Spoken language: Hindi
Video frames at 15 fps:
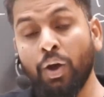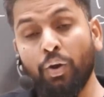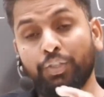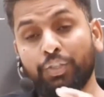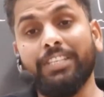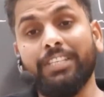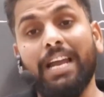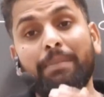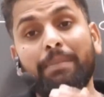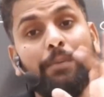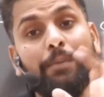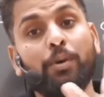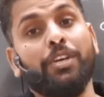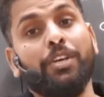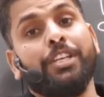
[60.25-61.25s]
उस टाइम में
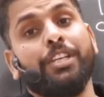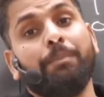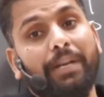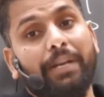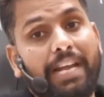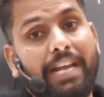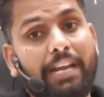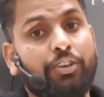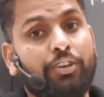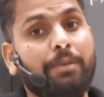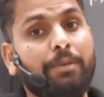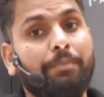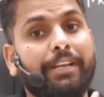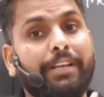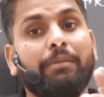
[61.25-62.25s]
आपको क्वेश्चन पढ़ना है
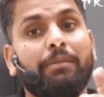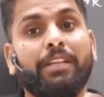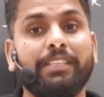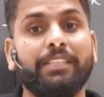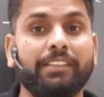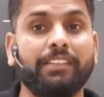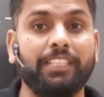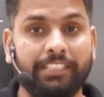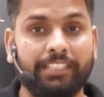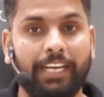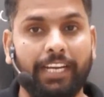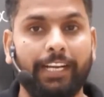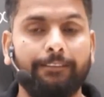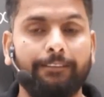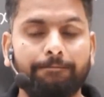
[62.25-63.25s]
क्वेश्चन पढ़ने में लगते हैं तीस
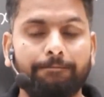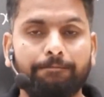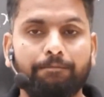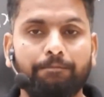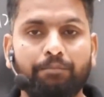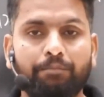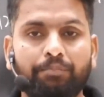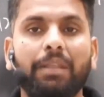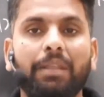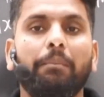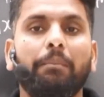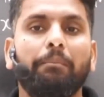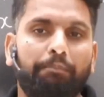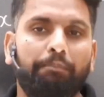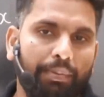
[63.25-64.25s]
सेकेंड
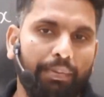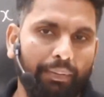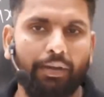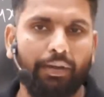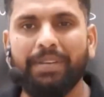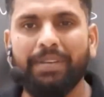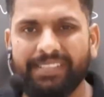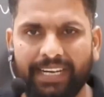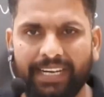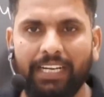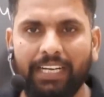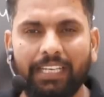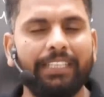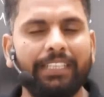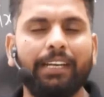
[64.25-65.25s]
कभी कभी बीस सेकेंड
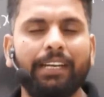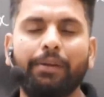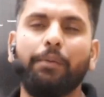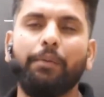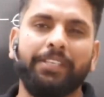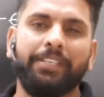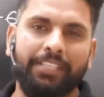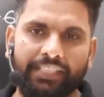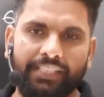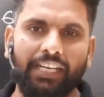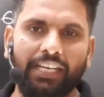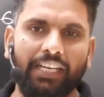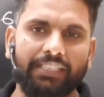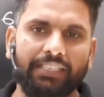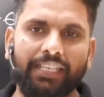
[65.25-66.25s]
लगते हैं कभी कभी पच्चीस
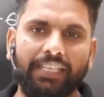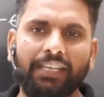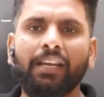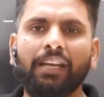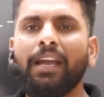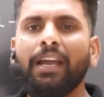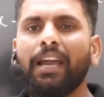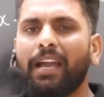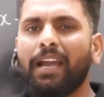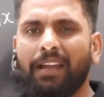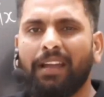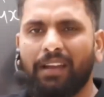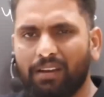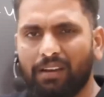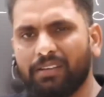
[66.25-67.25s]
सेकेंड लगते हैं
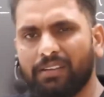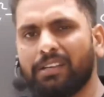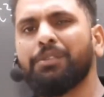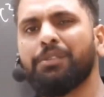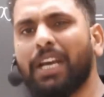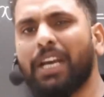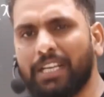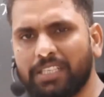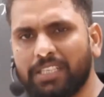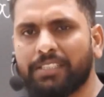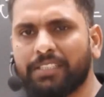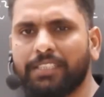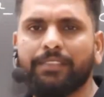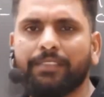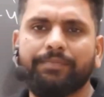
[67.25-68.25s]
कभी चालीस
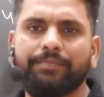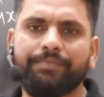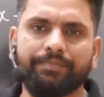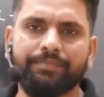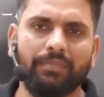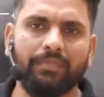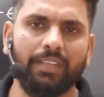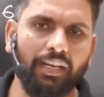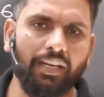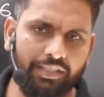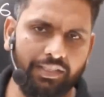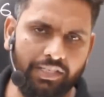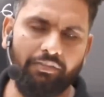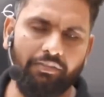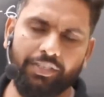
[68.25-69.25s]
लगते हैं
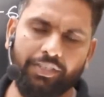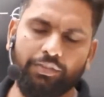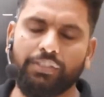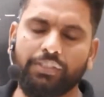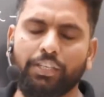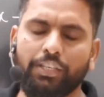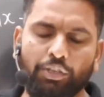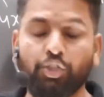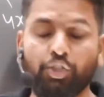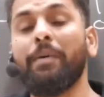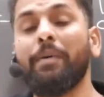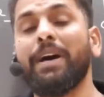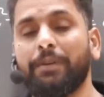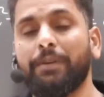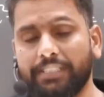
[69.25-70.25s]
अच्छा क्वेश्चन होता है क्योंकि दो
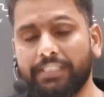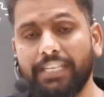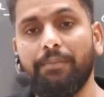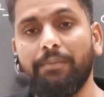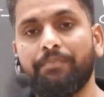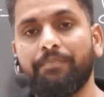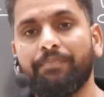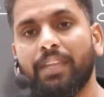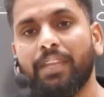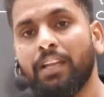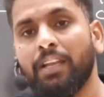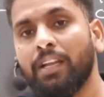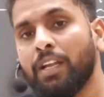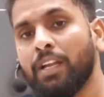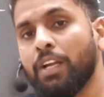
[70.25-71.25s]
बार पढ़ते हैं ना
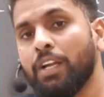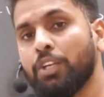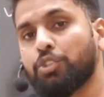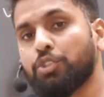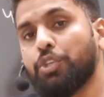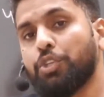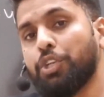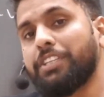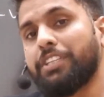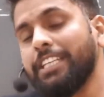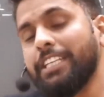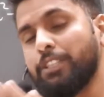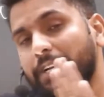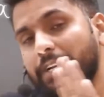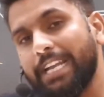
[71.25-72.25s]
तो सोचो
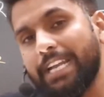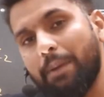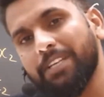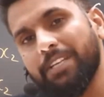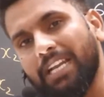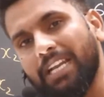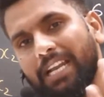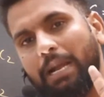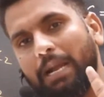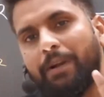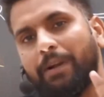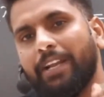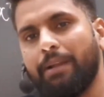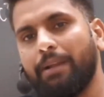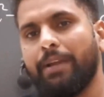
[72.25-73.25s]
तीस मिनट आपके चले गए
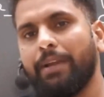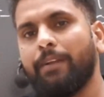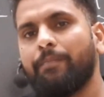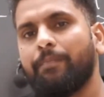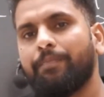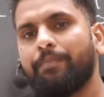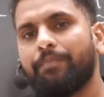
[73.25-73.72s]
पढ़ने में